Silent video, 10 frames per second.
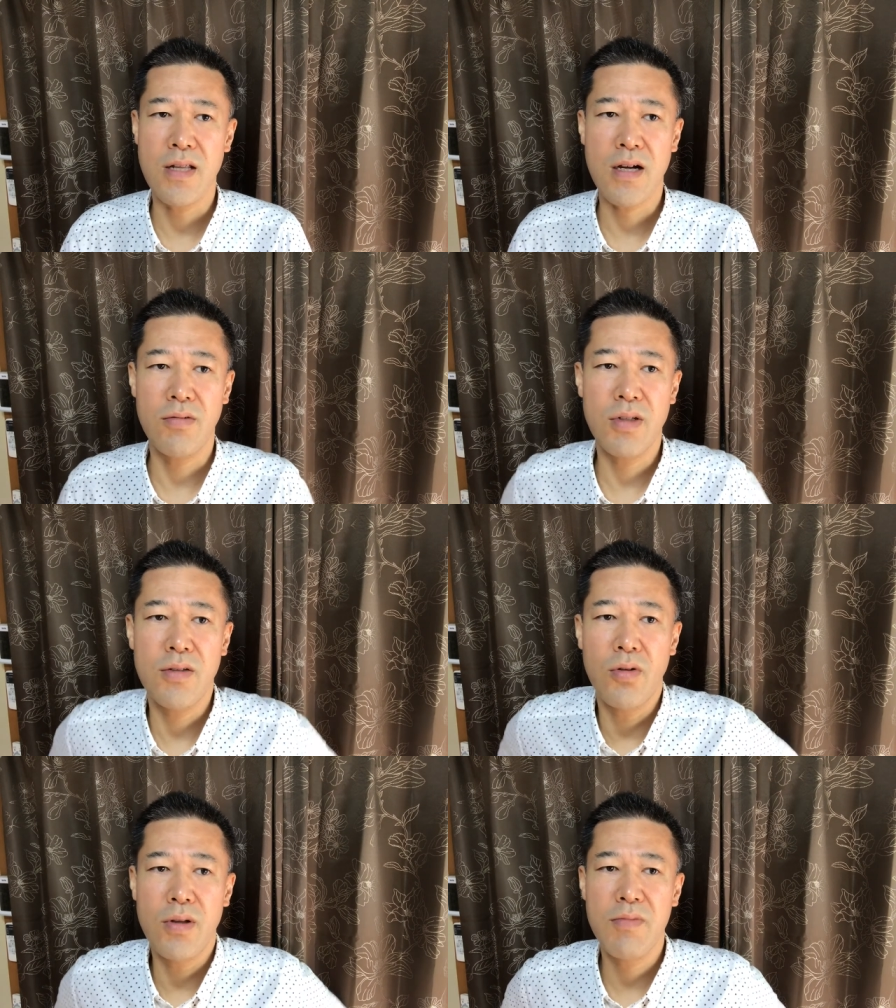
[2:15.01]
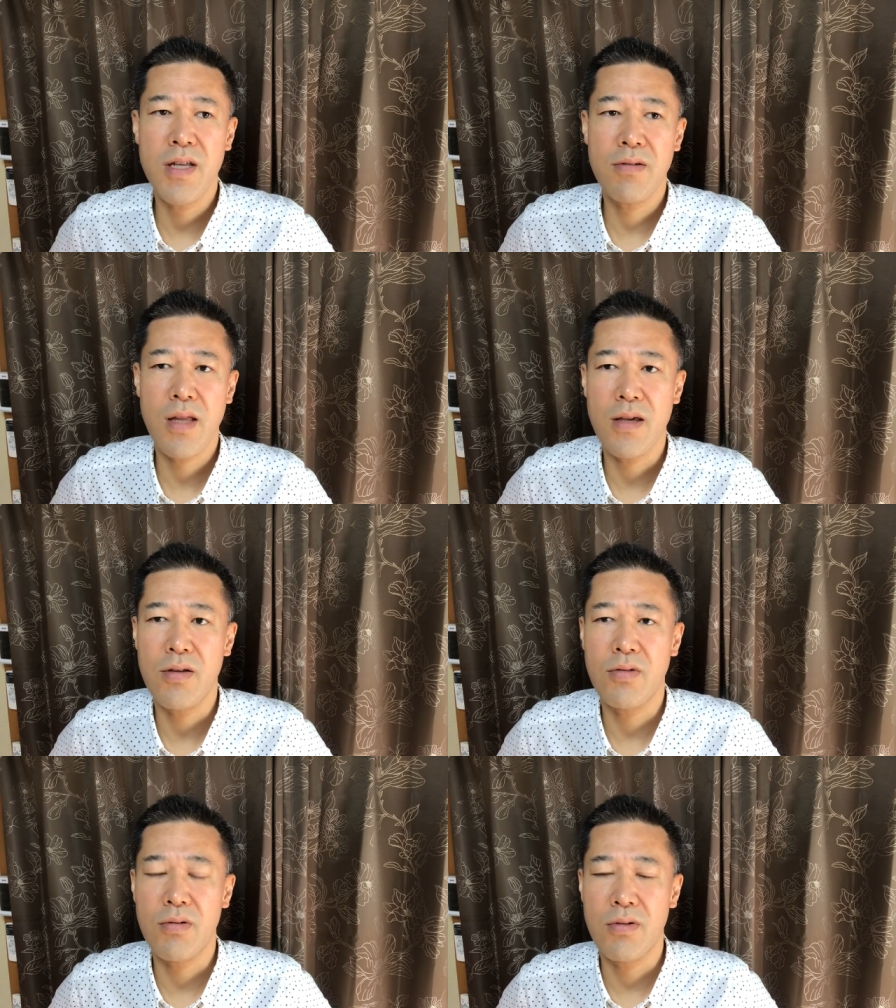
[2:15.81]
なんかほんで飲んでみてください
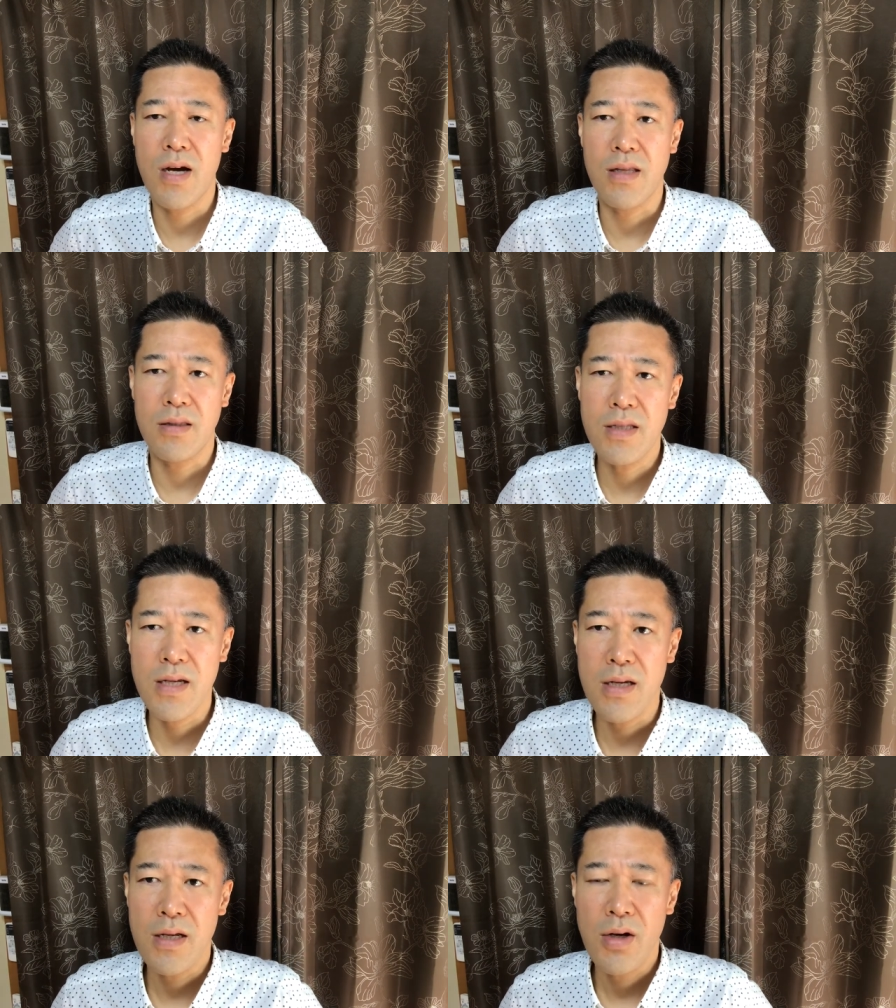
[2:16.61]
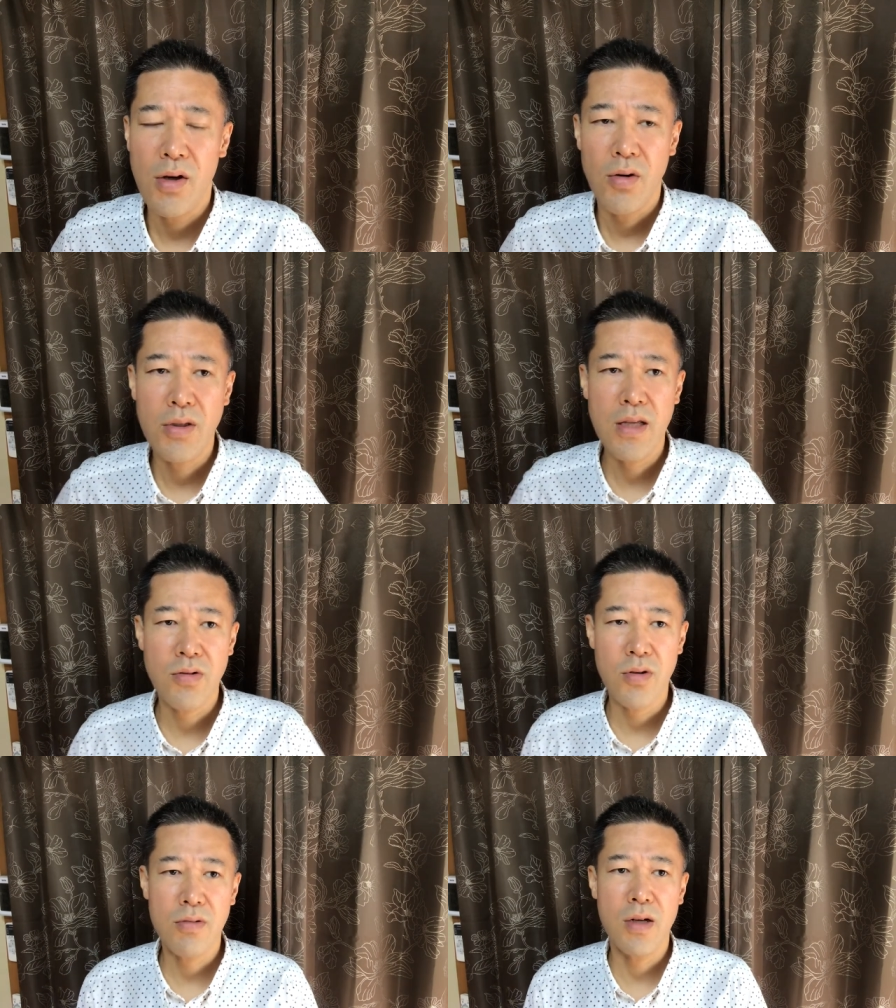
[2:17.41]
言ってくれはって、ほいで
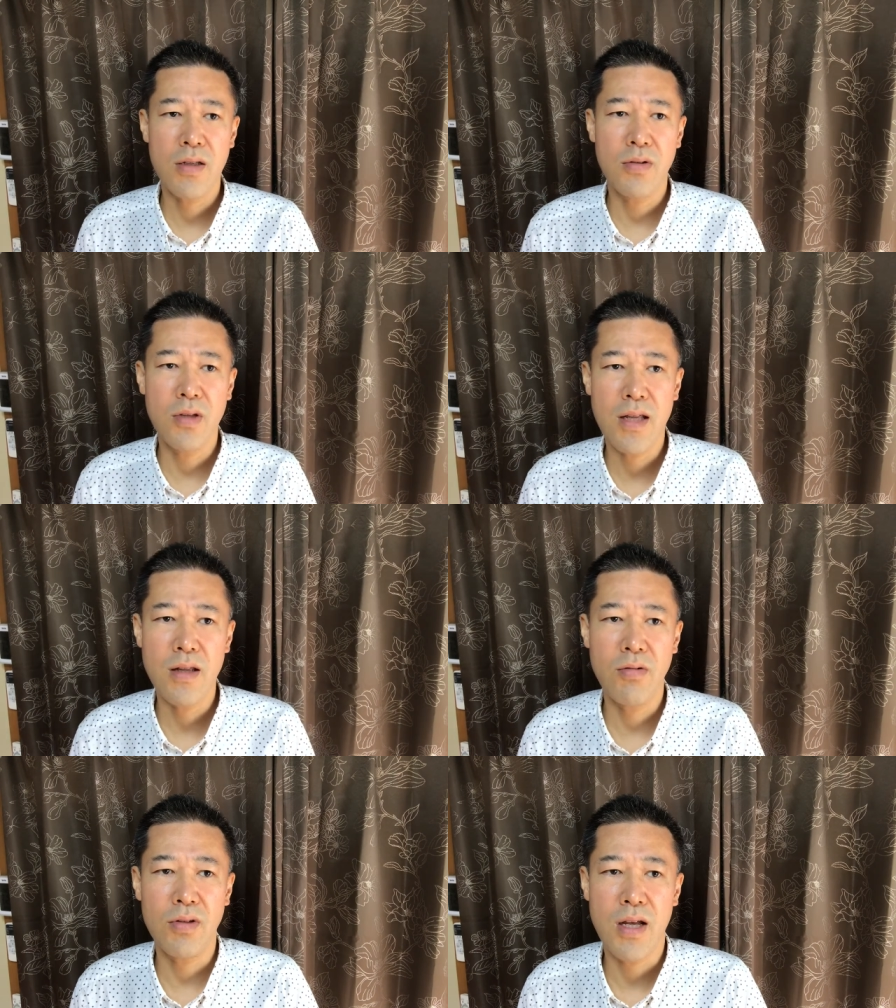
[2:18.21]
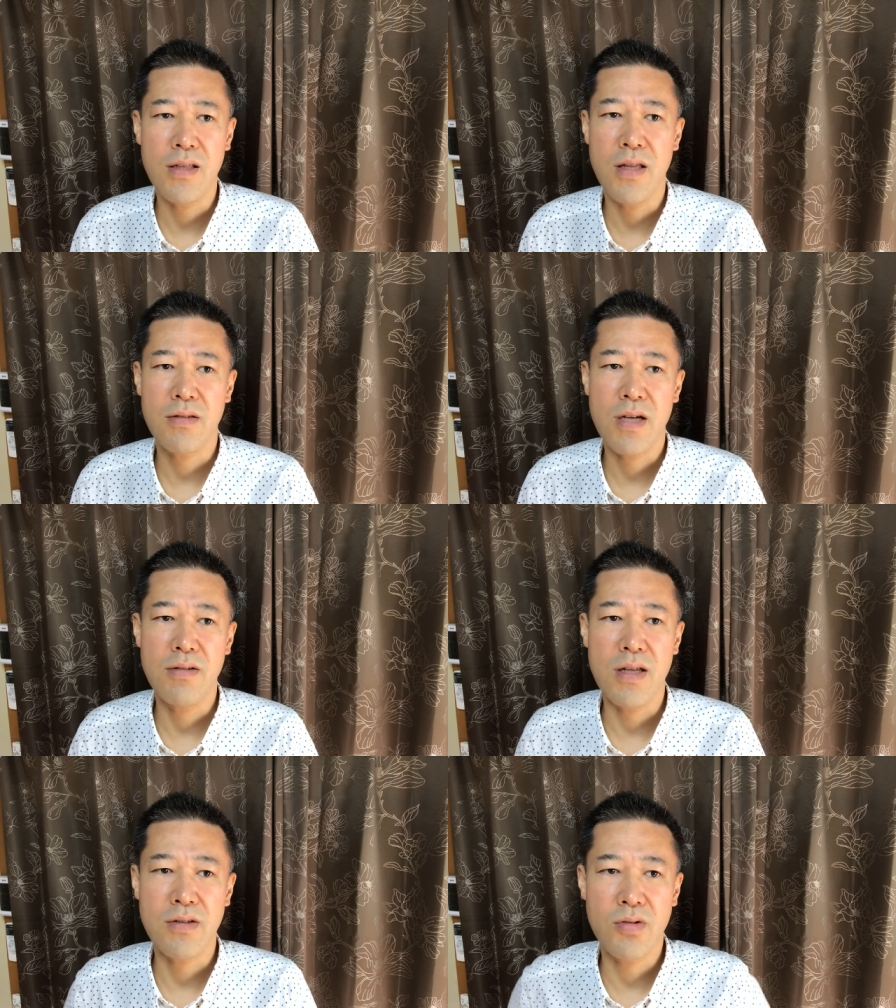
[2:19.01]
ジョニー・グロー何で飲んだらいいんですか
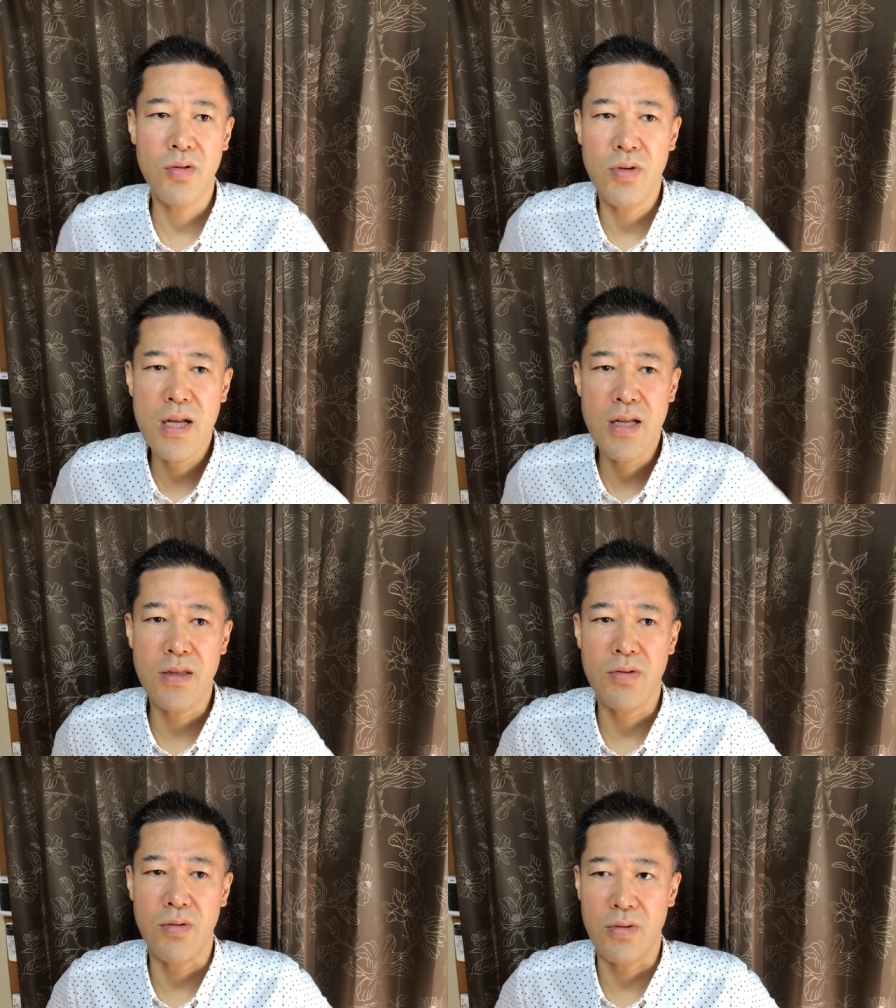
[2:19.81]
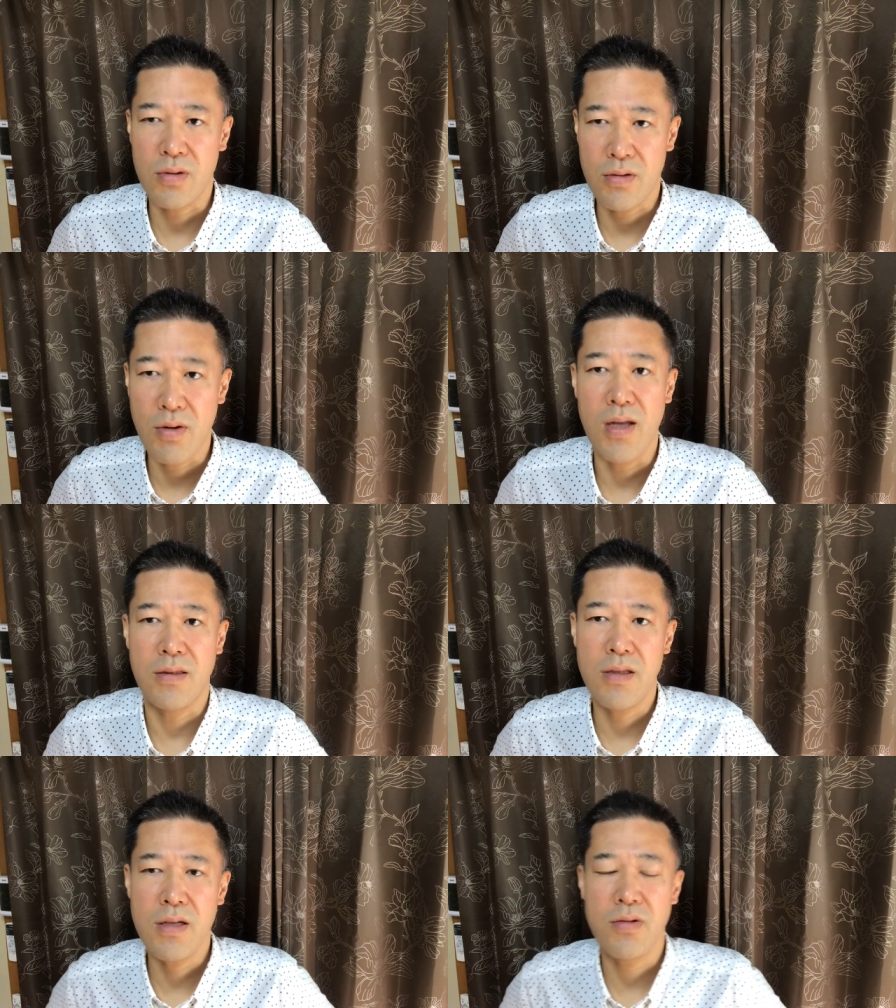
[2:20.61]
言ったらストレートって言わはっ
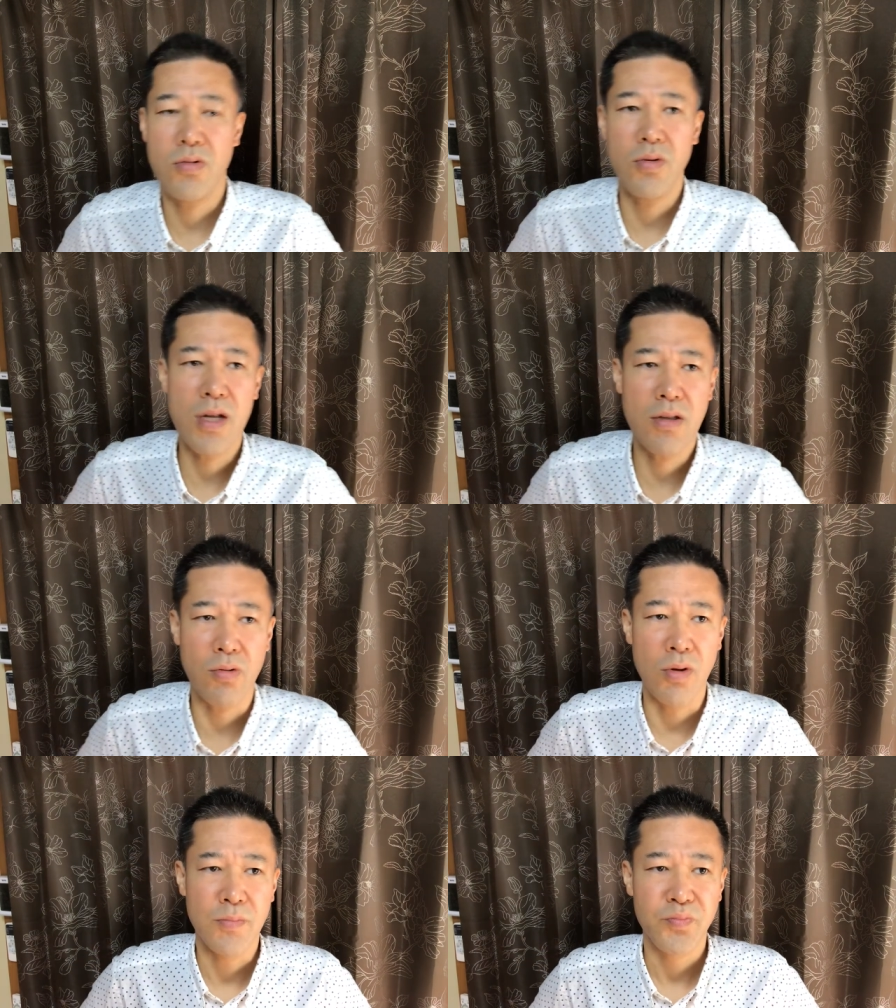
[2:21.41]
て、ストレート